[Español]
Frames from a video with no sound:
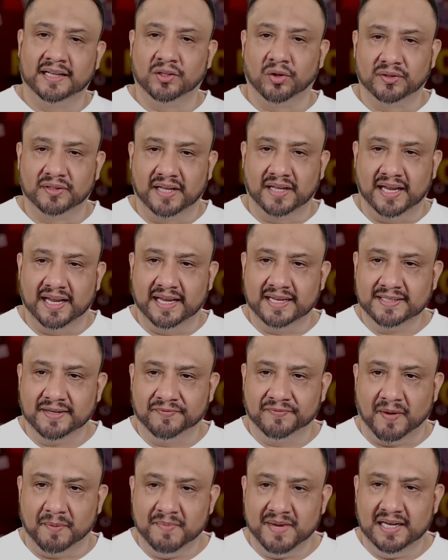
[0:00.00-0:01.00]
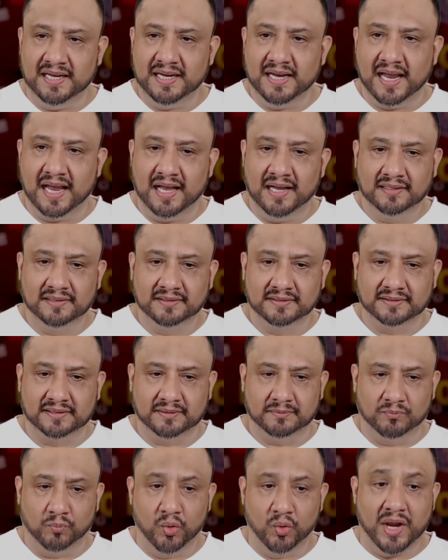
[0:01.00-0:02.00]
donde esa familia
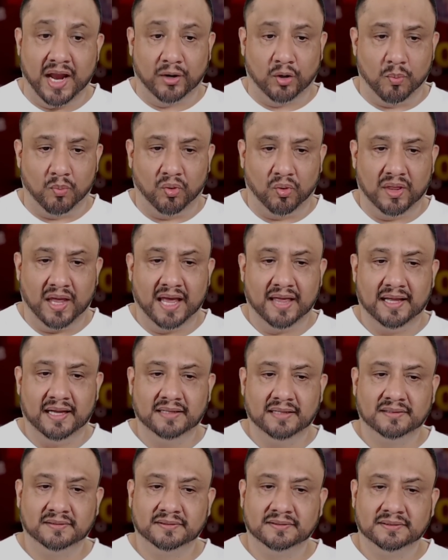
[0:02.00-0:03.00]
muy acomodada